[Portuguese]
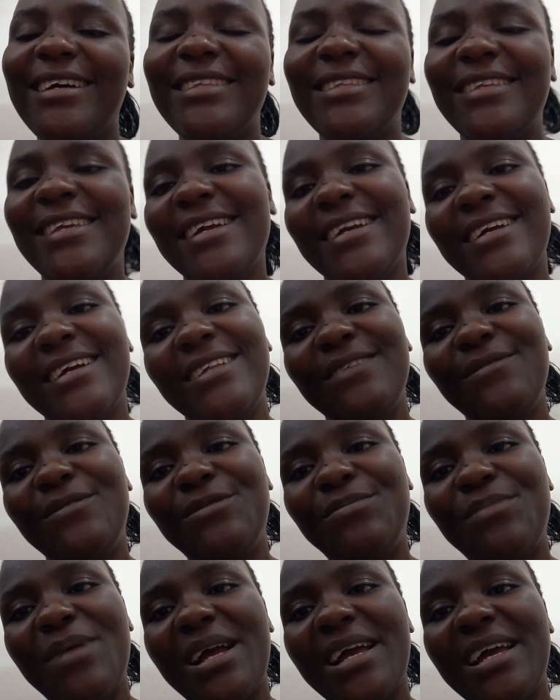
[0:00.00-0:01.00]
tinha aqueles,
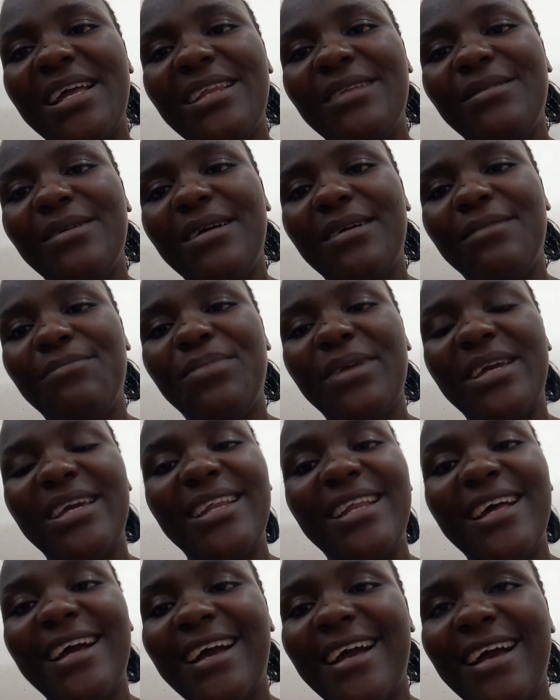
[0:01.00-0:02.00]
aquela
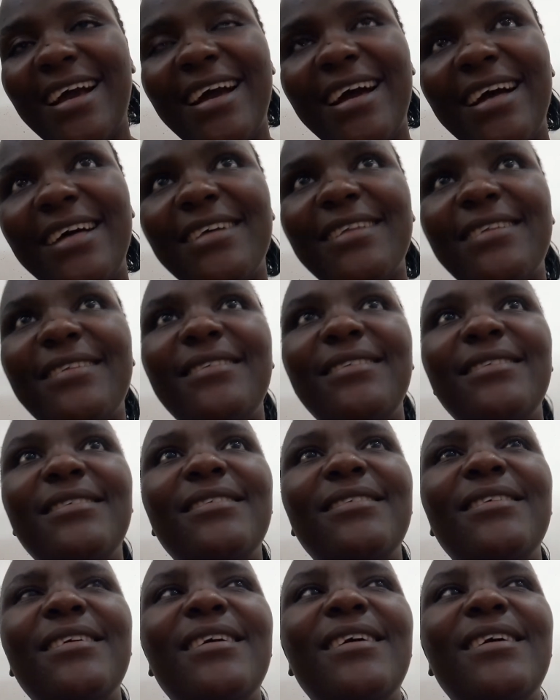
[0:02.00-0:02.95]
pequena carne,